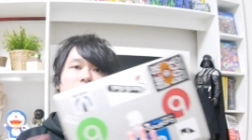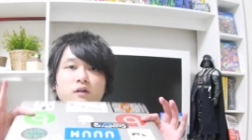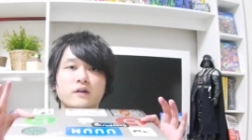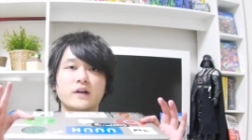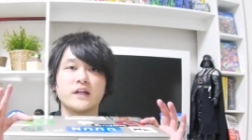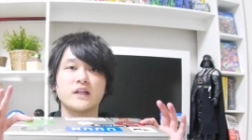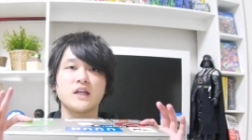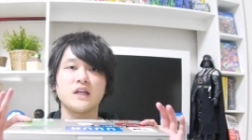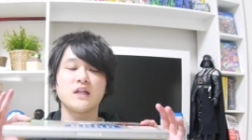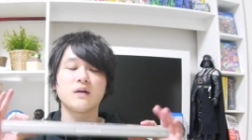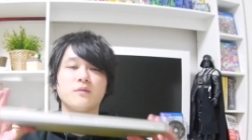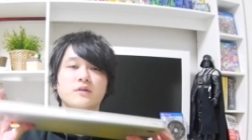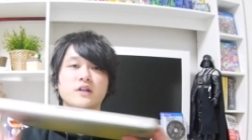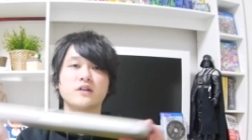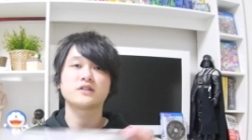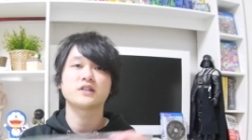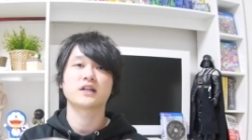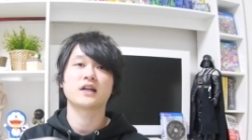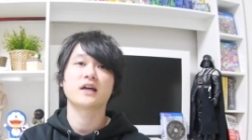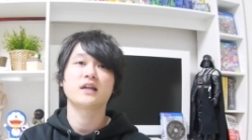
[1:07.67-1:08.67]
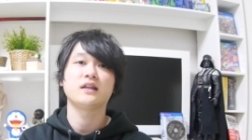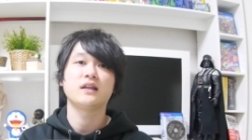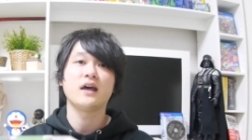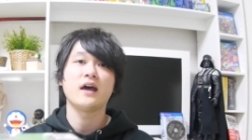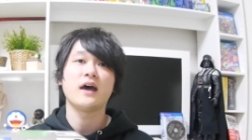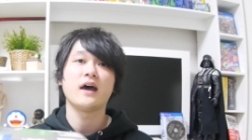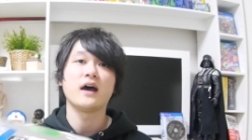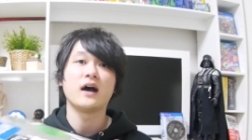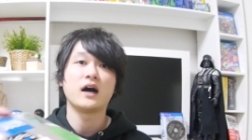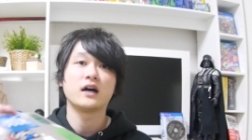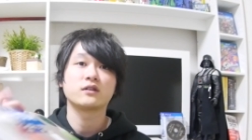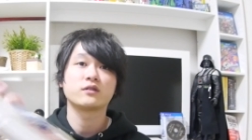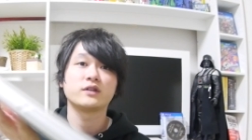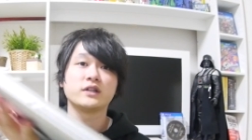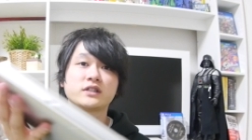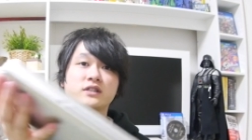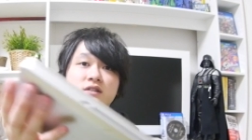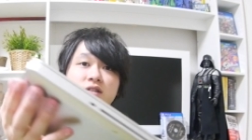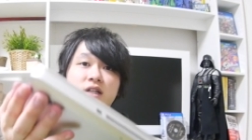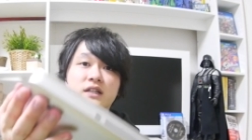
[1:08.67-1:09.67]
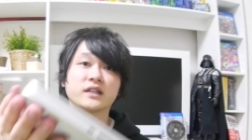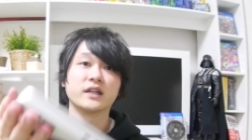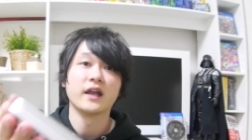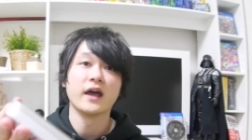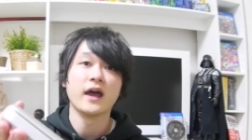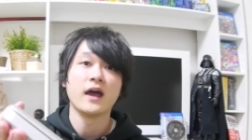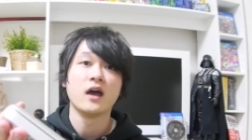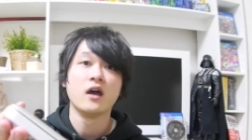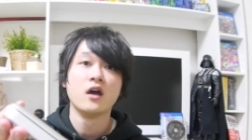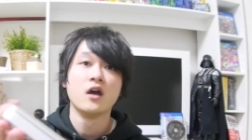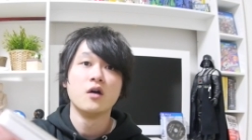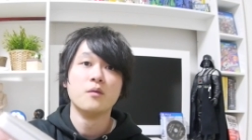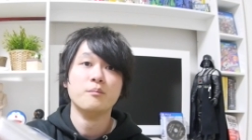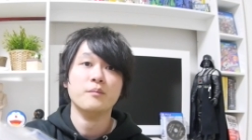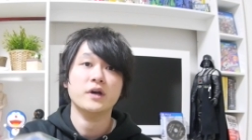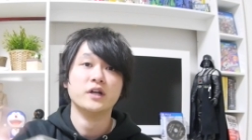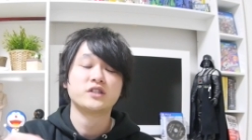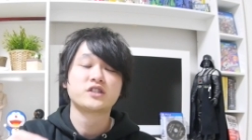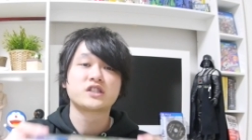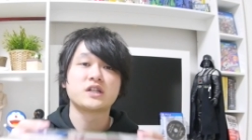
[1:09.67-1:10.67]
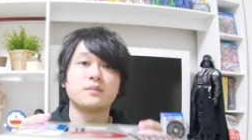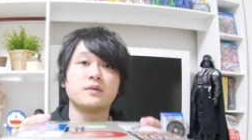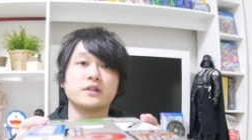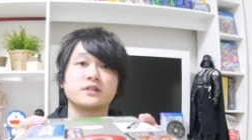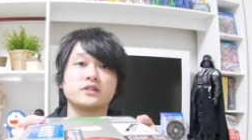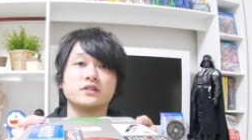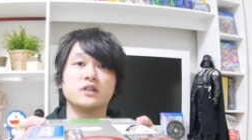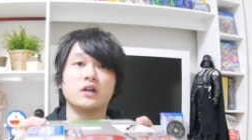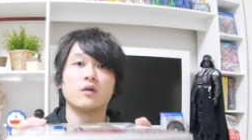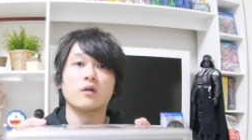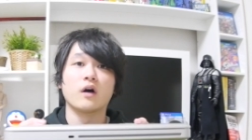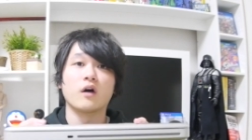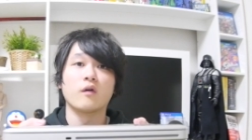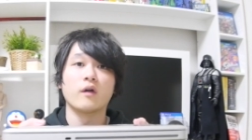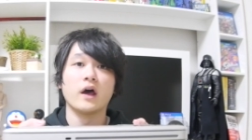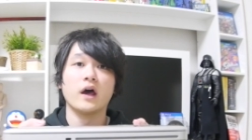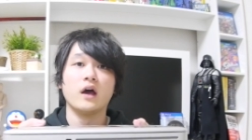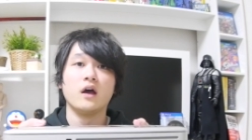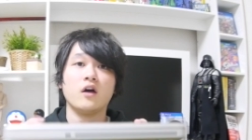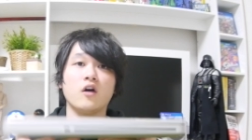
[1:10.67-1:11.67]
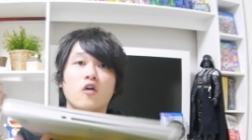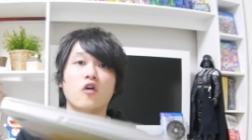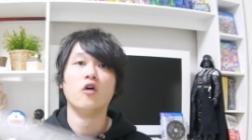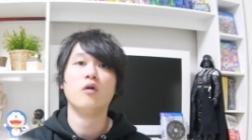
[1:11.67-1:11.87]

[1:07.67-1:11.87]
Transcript: で、これレティーナモデルじゃないんで、ハードディスクなんでね、めっちゃ分厚いんだよ、ほら、これ。